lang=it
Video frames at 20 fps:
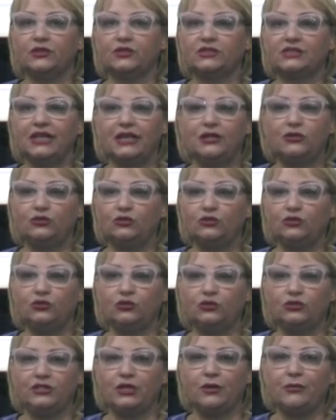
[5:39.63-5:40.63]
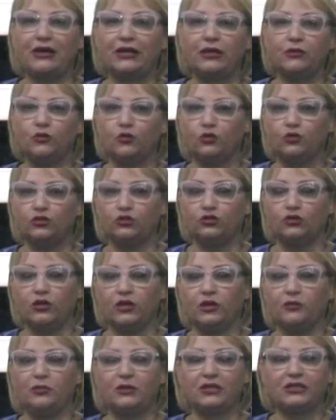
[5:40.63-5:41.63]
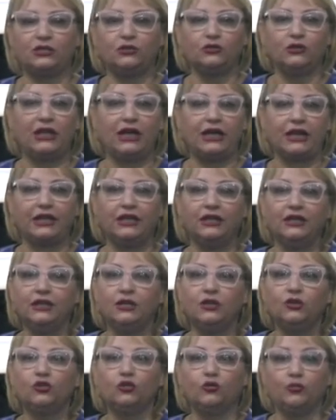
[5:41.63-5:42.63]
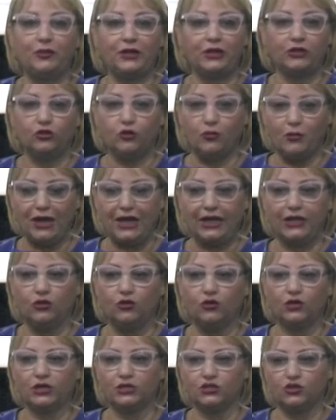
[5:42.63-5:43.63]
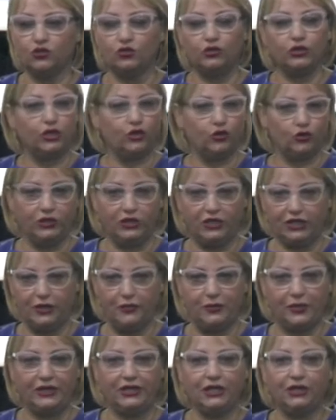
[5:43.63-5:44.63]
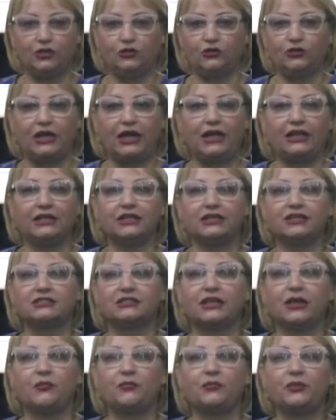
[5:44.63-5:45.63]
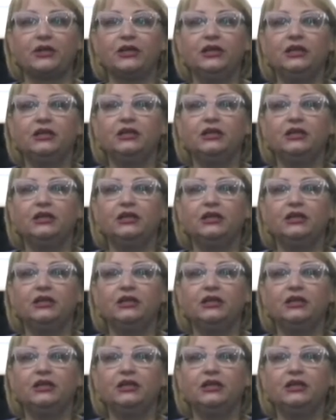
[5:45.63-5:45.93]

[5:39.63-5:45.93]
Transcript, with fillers: sento di amare molto e in particolare non perdo mai l'occasione, non in campagna elettorale da sempre,